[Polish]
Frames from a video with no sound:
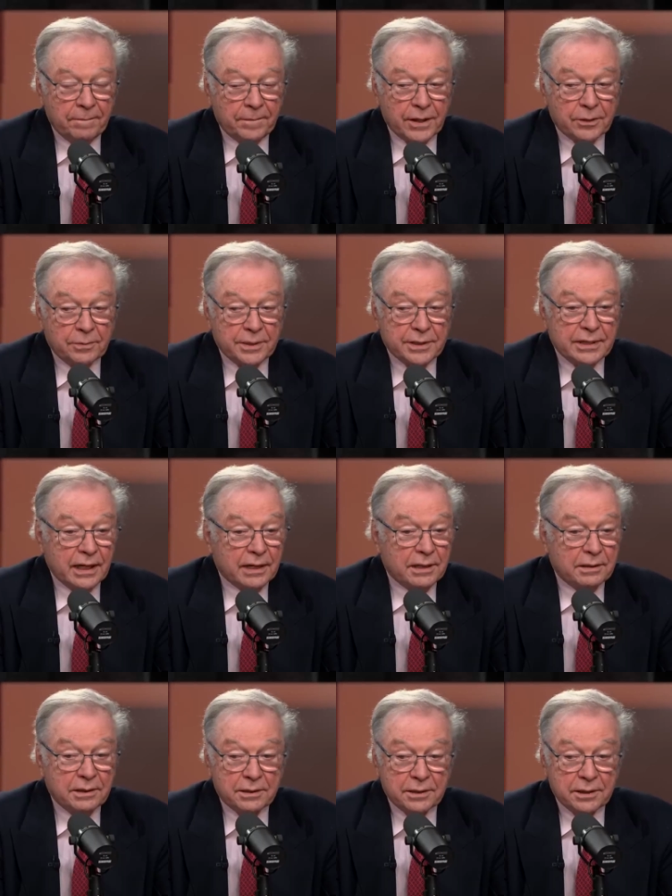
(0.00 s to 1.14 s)
Natomiast
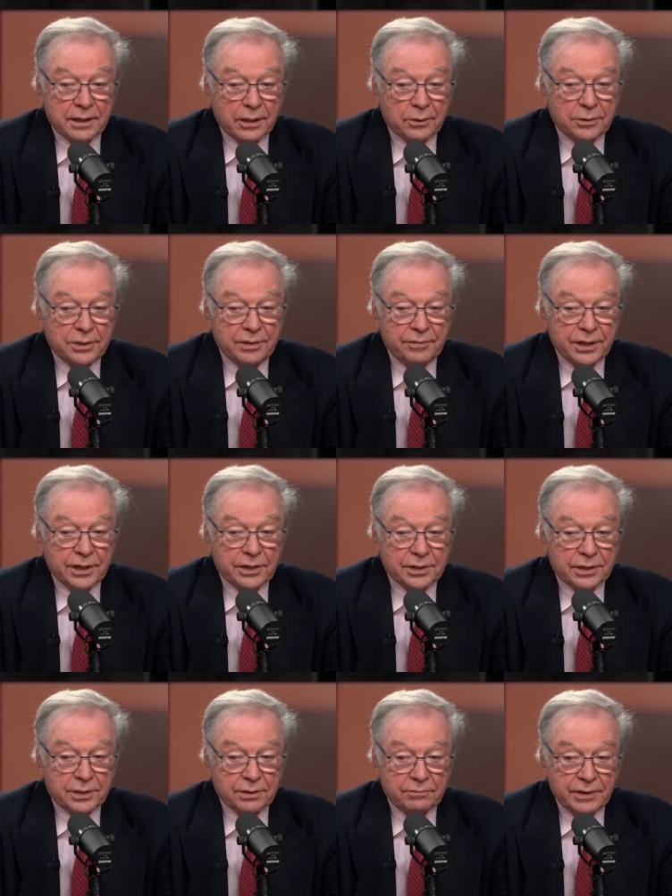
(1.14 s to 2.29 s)
jak się narodzi
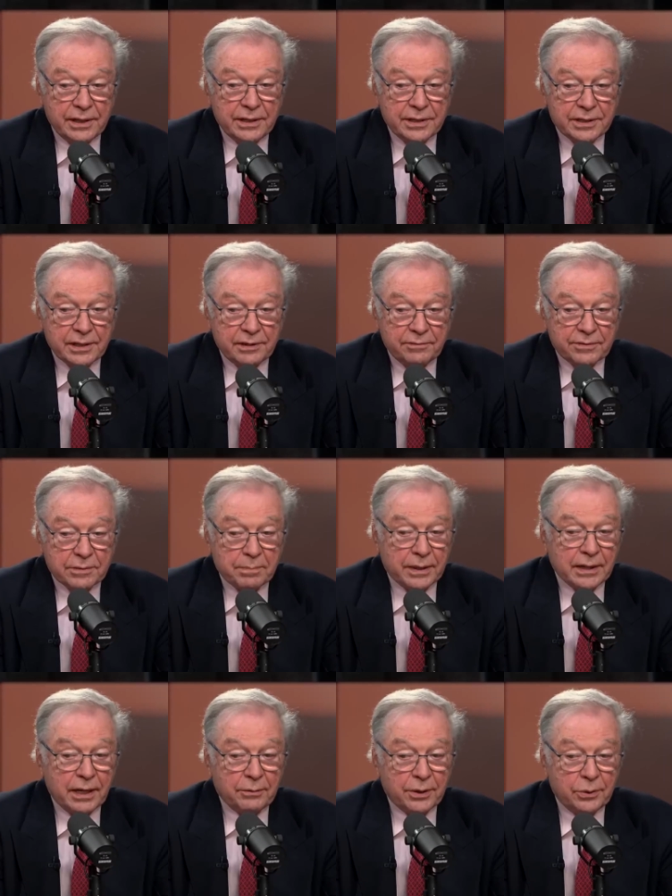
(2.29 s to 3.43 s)
większy, więcej
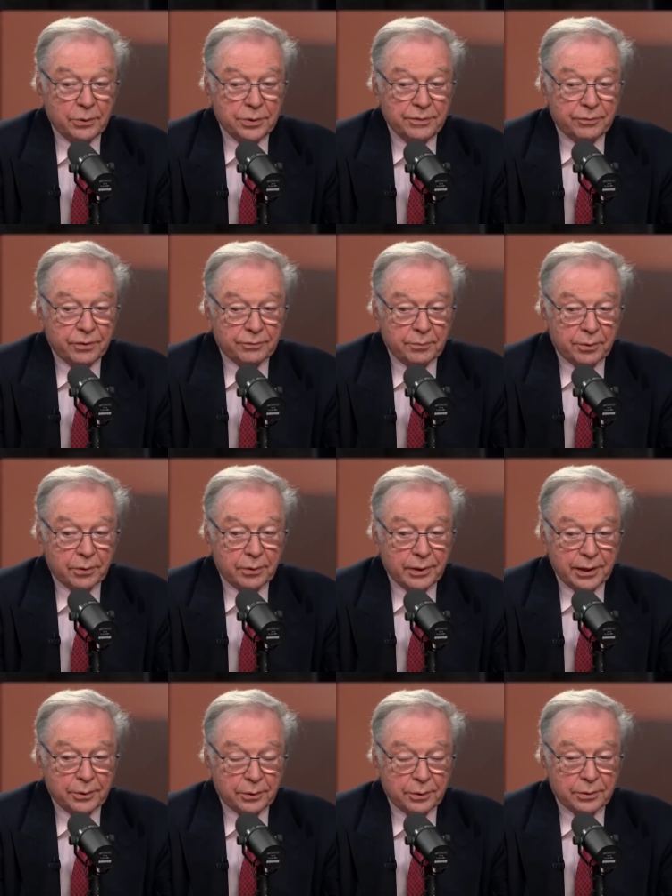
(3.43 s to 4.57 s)
wspaniałych ludzi w nowym
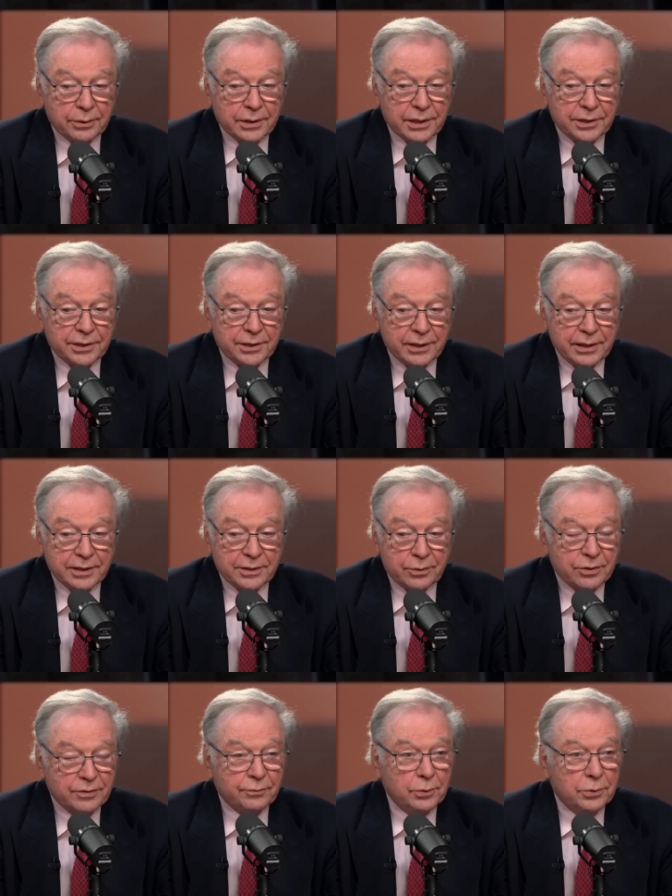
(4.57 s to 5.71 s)
pokoleniu, no to znaczy, że jest
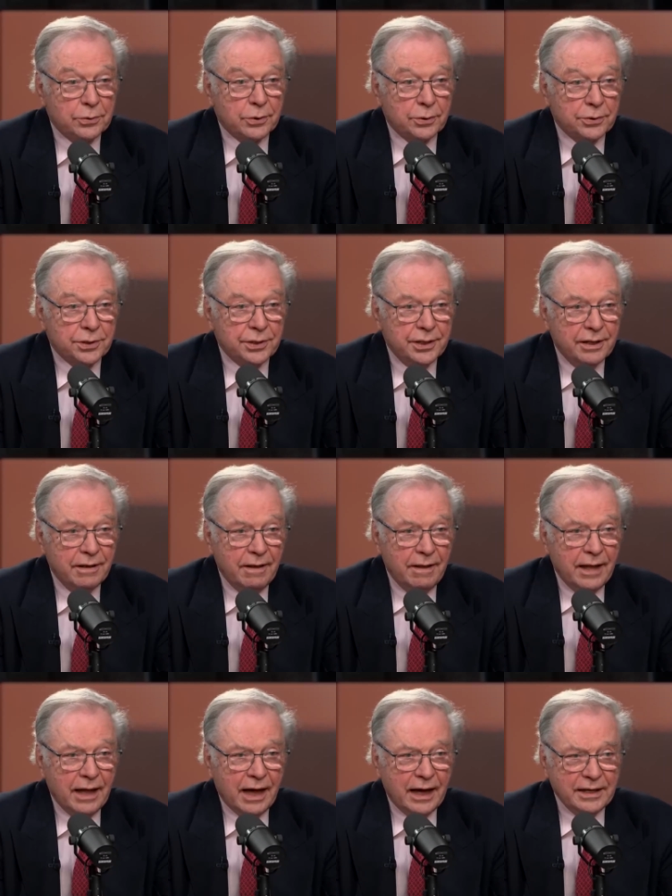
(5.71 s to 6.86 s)
rozwój ludzkości.
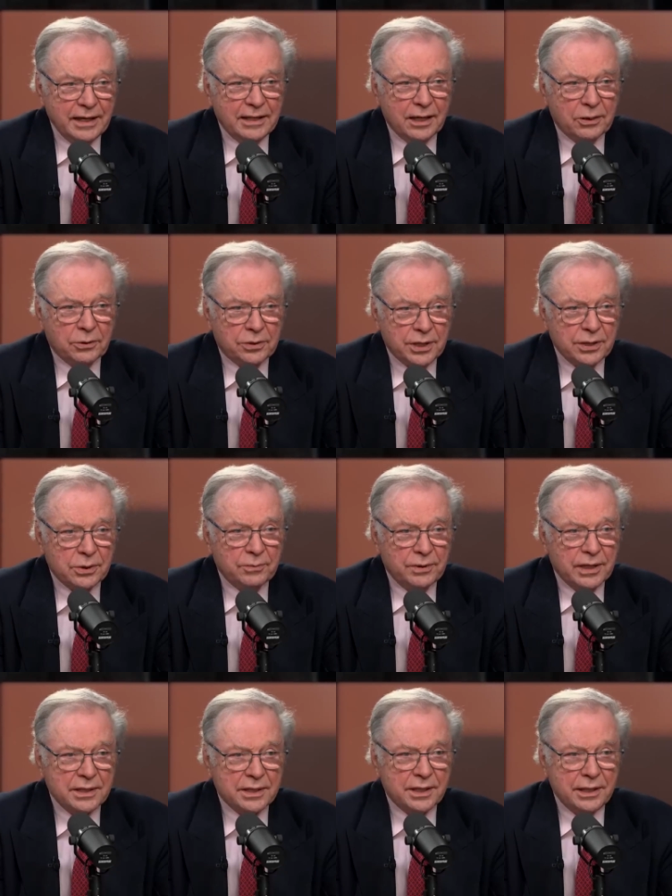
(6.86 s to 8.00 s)
A jednak od czasów
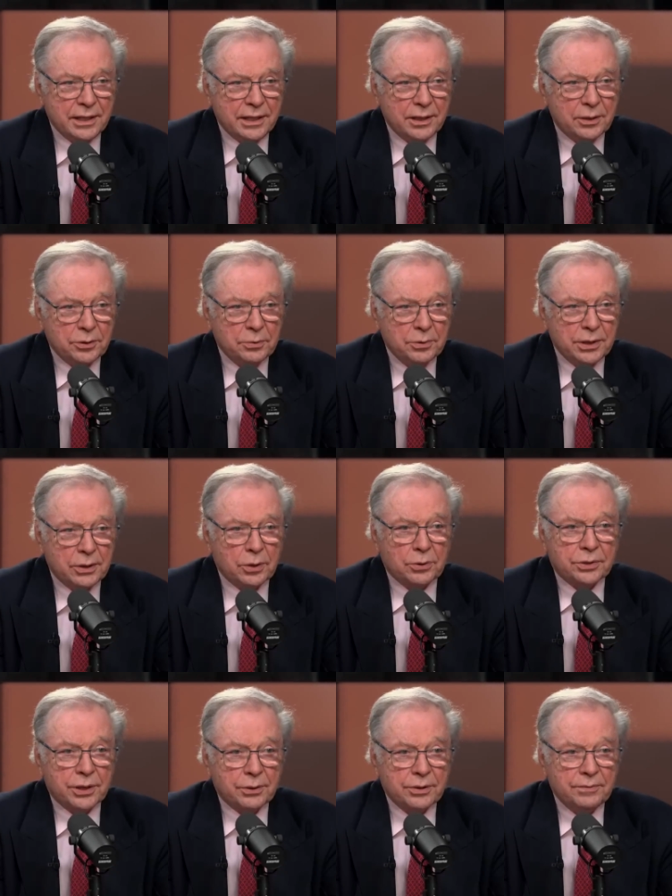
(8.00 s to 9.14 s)
jaskini tośmy się
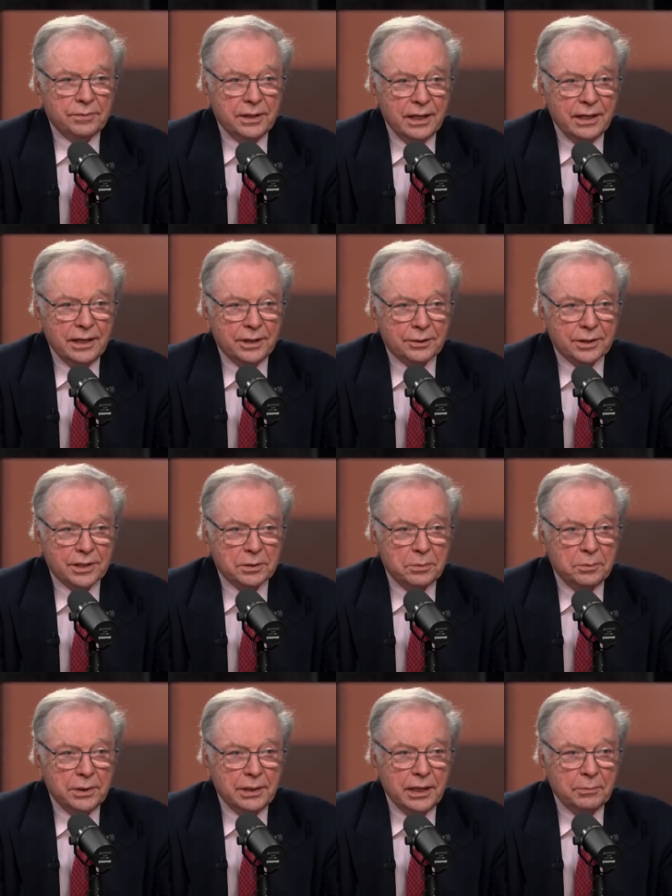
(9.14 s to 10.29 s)
troszkę rozwinęli. No
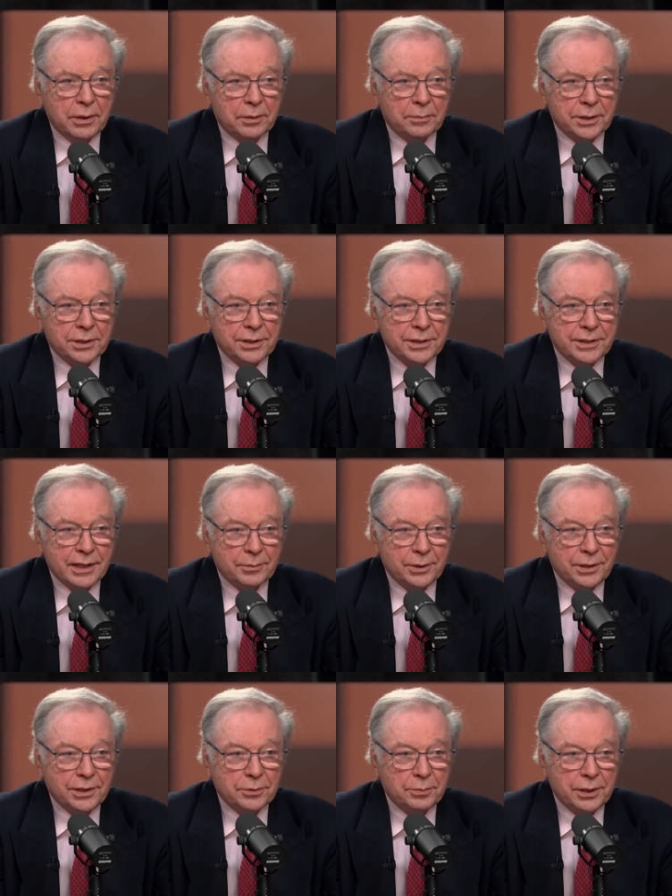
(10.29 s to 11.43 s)
jesteśmy mniej
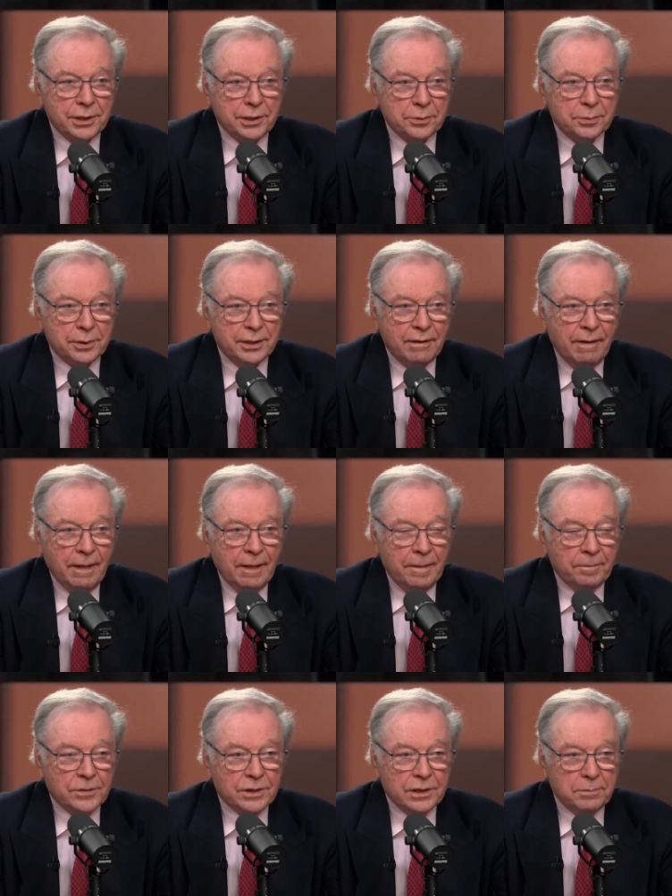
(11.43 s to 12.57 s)
barbarzyńcami niż byliśmy.
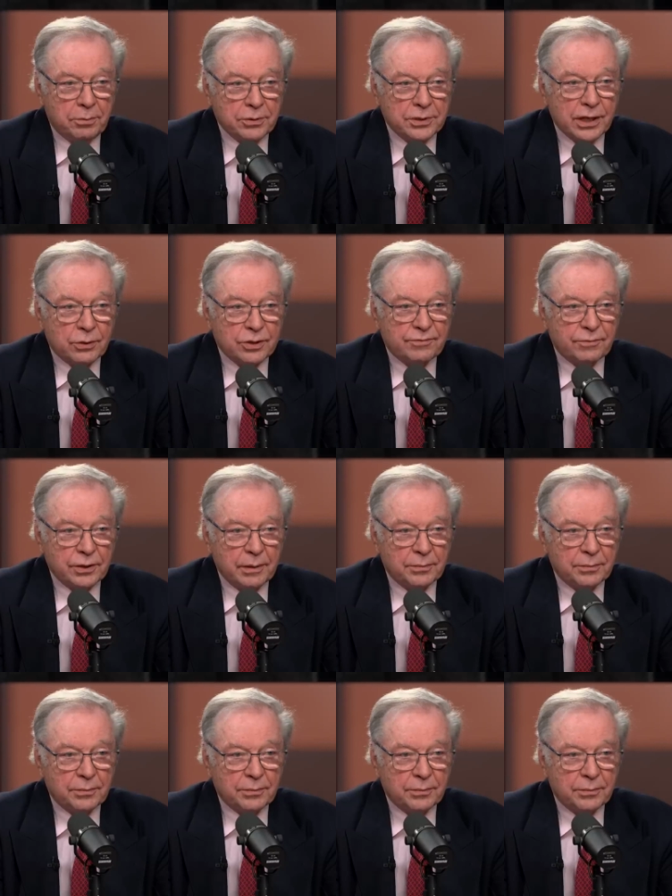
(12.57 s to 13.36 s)
Czyli Choć poza nie rozwojem...